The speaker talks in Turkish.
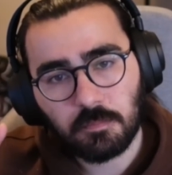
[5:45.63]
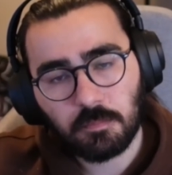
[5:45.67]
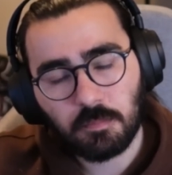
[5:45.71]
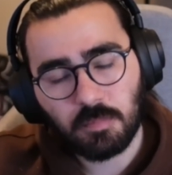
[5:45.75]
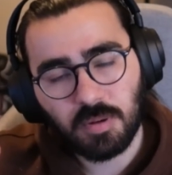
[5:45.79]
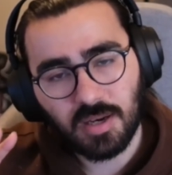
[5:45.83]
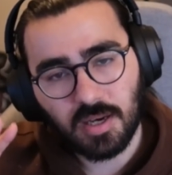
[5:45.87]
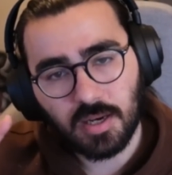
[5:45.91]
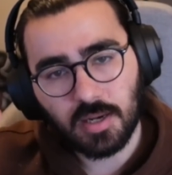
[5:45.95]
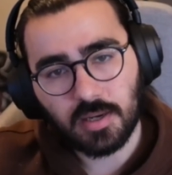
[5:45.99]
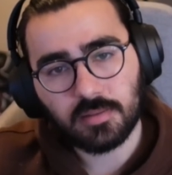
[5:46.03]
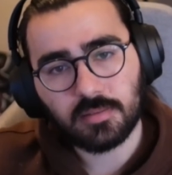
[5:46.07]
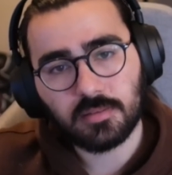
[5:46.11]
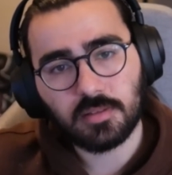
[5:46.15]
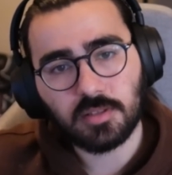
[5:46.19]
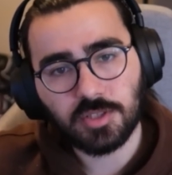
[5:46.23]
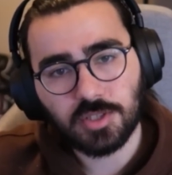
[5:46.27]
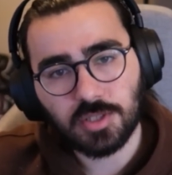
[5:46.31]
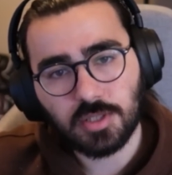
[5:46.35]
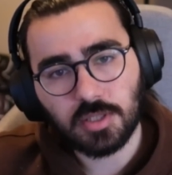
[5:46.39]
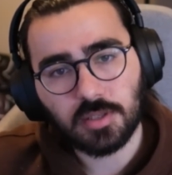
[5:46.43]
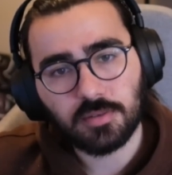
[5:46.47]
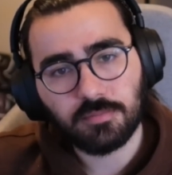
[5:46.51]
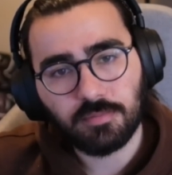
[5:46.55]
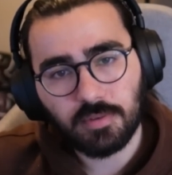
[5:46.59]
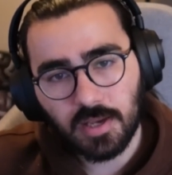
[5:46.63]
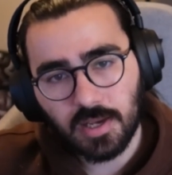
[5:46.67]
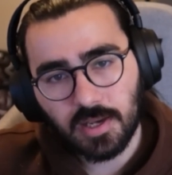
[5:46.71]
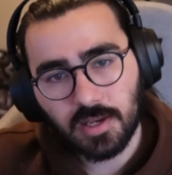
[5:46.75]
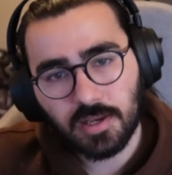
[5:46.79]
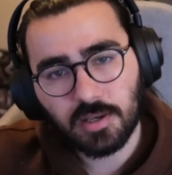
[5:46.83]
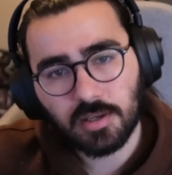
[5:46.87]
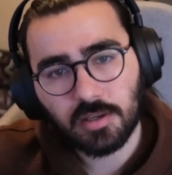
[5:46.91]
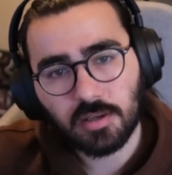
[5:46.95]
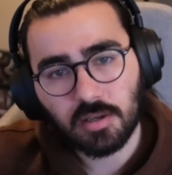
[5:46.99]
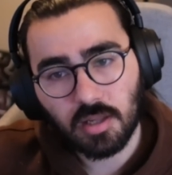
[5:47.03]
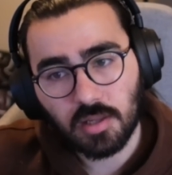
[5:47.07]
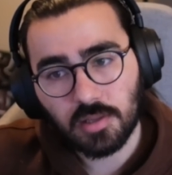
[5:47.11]
Particilik veya
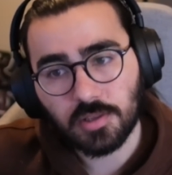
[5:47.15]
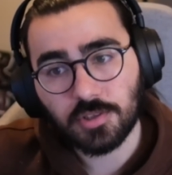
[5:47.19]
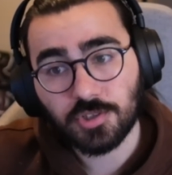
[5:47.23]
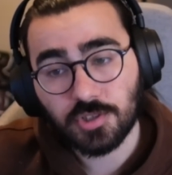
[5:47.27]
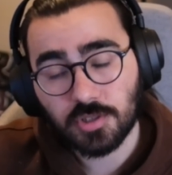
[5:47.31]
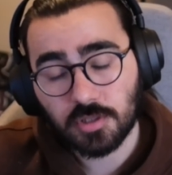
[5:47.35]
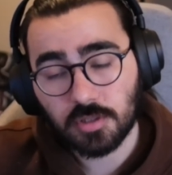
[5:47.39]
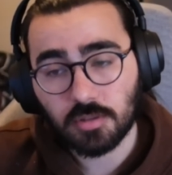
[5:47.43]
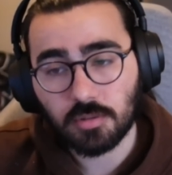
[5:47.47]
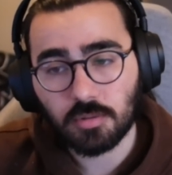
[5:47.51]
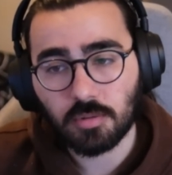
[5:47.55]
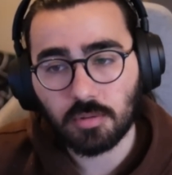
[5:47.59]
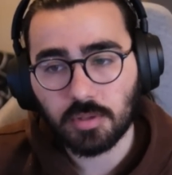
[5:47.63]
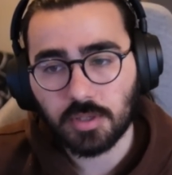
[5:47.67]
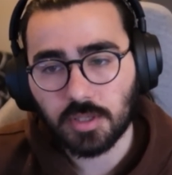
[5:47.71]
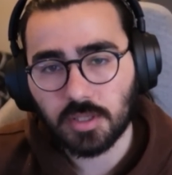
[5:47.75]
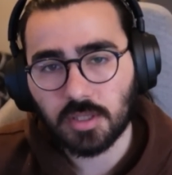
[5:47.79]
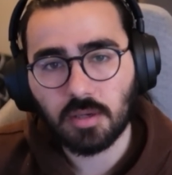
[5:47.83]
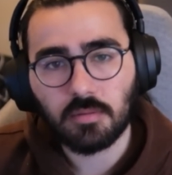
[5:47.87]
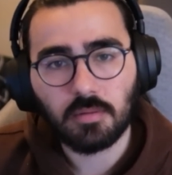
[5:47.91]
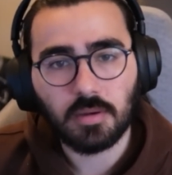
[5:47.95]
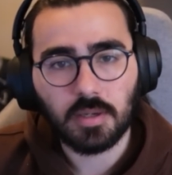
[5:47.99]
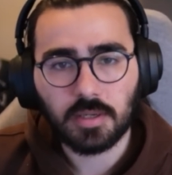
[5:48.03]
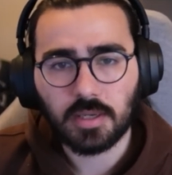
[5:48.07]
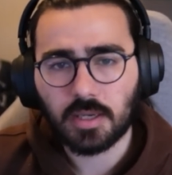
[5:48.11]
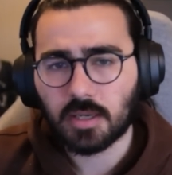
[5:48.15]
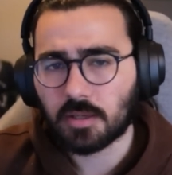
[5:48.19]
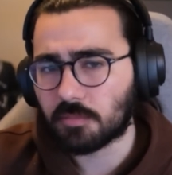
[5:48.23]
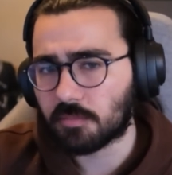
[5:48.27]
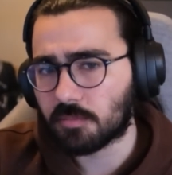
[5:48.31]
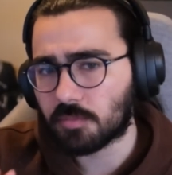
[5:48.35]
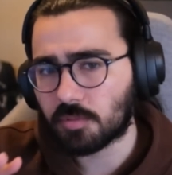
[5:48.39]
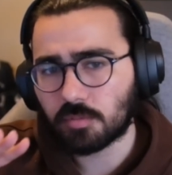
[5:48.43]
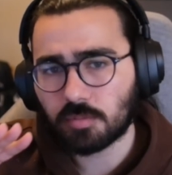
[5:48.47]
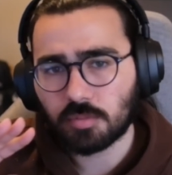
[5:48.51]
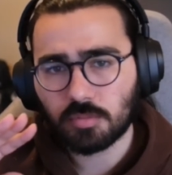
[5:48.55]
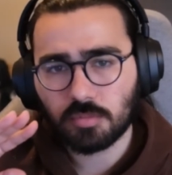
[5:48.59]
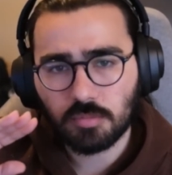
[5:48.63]
kralcılık olayı da var. Yani
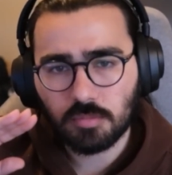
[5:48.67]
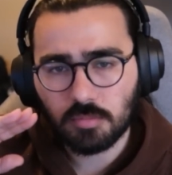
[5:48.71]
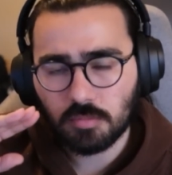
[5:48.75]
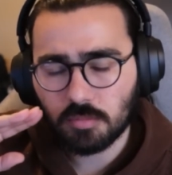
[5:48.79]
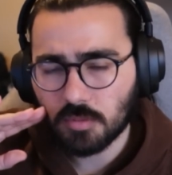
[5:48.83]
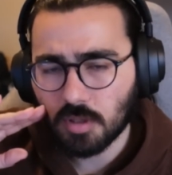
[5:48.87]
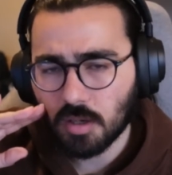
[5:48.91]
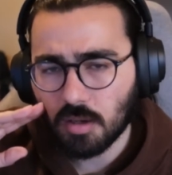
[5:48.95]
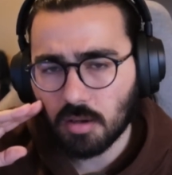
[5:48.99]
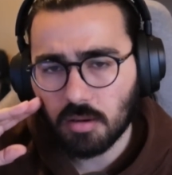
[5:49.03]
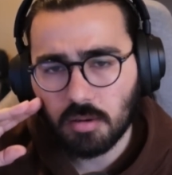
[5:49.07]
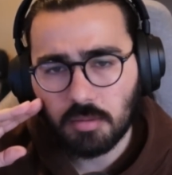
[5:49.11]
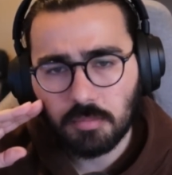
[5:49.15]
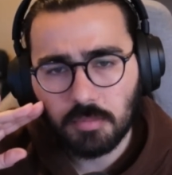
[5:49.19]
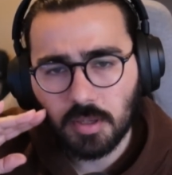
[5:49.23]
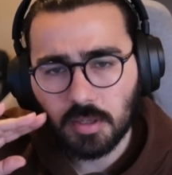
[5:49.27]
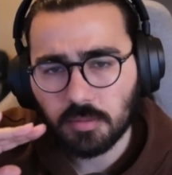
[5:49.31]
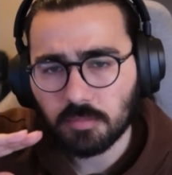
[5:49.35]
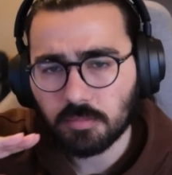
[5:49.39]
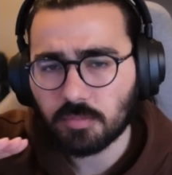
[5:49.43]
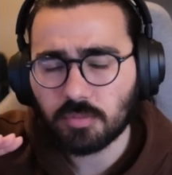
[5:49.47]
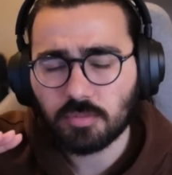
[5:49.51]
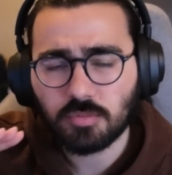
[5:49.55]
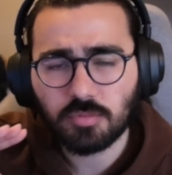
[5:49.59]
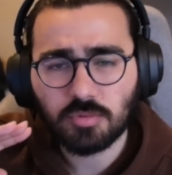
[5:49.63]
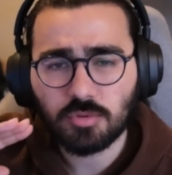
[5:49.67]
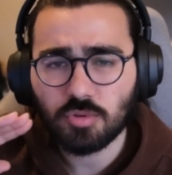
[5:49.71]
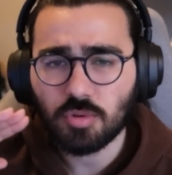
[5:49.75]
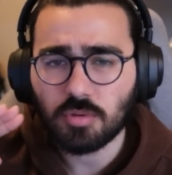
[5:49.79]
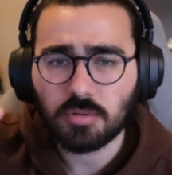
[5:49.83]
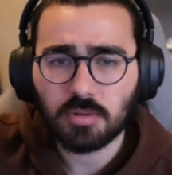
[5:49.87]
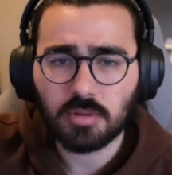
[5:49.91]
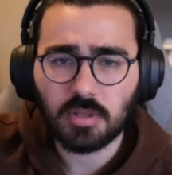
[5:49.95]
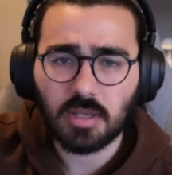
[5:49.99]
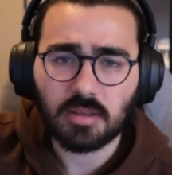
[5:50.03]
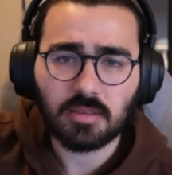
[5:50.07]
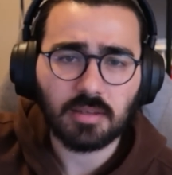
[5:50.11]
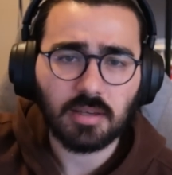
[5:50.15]
bu, bu tamamen
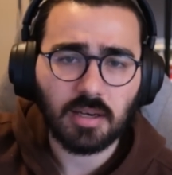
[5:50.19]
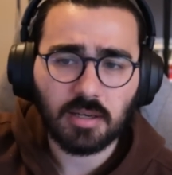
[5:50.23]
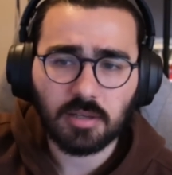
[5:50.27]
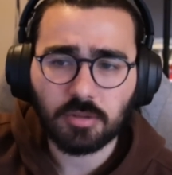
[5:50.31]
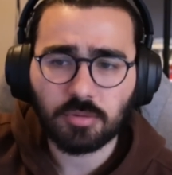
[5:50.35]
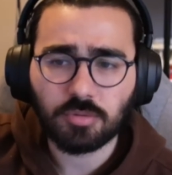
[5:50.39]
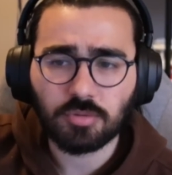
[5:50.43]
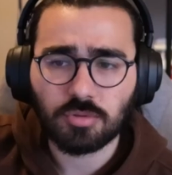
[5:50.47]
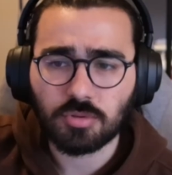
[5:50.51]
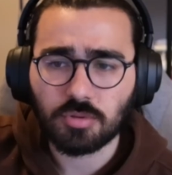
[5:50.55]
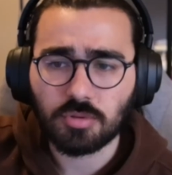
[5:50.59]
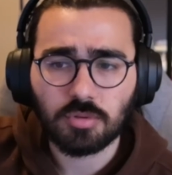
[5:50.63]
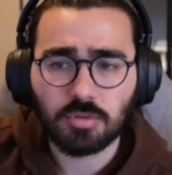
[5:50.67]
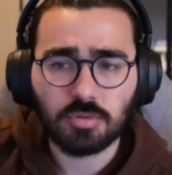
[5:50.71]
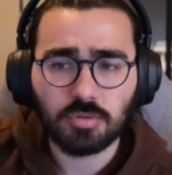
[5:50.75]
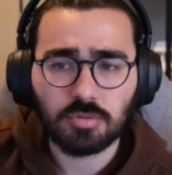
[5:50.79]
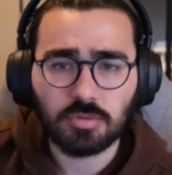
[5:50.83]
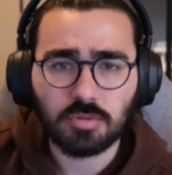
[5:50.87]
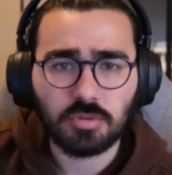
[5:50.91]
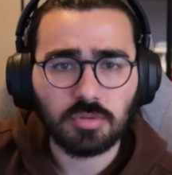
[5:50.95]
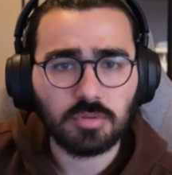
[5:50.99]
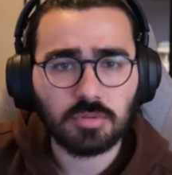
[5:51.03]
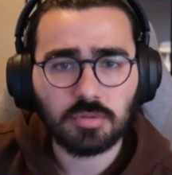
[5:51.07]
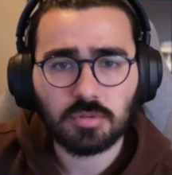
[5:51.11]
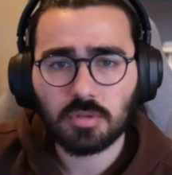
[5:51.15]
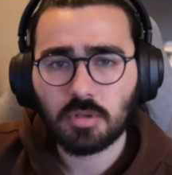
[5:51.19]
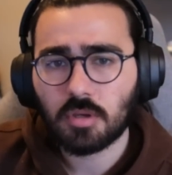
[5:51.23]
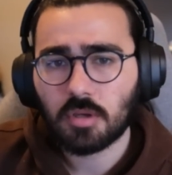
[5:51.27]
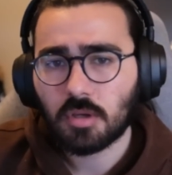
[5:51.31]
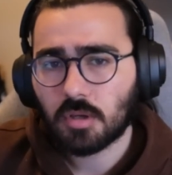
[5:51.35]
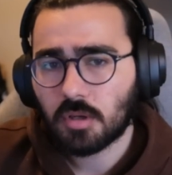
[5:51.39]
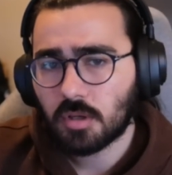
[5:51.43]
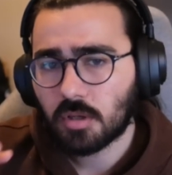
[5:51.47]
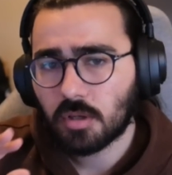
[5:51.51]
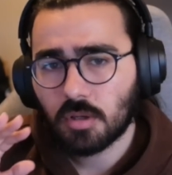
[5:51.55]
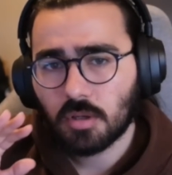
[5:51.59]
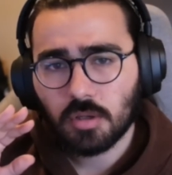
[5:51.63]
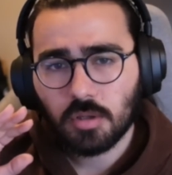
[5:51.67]
çok detaylı düşünüyorsunuz.
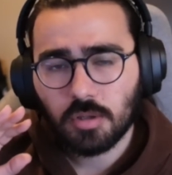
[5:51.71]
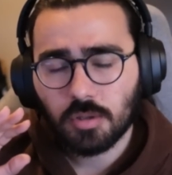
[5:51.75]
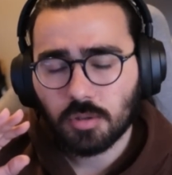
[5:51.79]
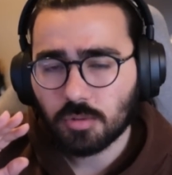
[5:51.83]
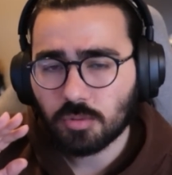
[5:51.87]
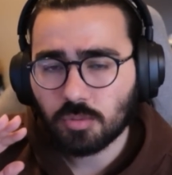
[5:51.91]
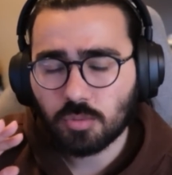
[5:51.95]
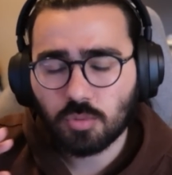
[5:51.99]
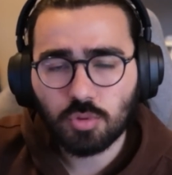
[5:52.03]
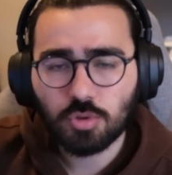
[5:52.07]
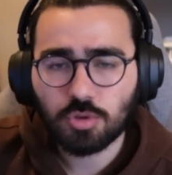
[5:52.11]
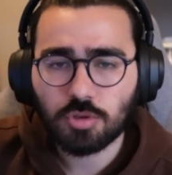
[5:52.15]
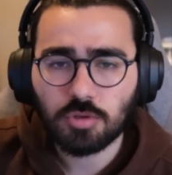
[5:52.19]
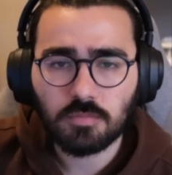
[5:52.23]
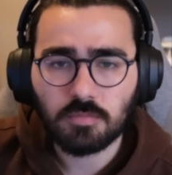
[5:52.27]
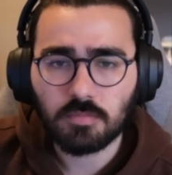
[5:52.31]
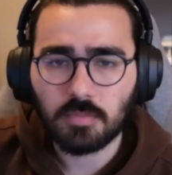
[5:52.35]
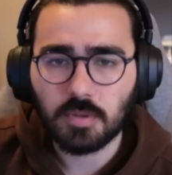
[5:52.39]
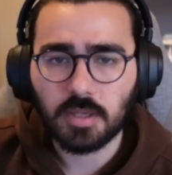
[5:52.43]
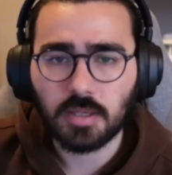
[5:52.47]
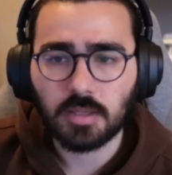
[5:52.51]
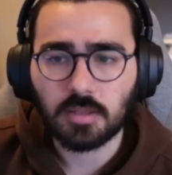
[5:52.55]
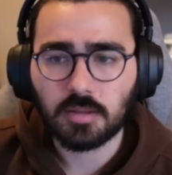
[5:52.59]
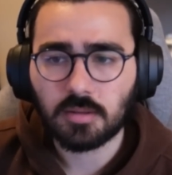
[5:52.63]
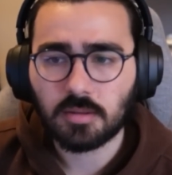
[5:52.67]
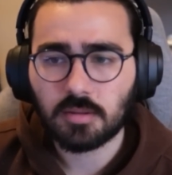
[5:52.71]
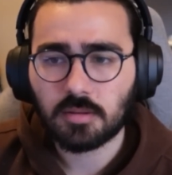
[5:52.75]
Düşünmeyin.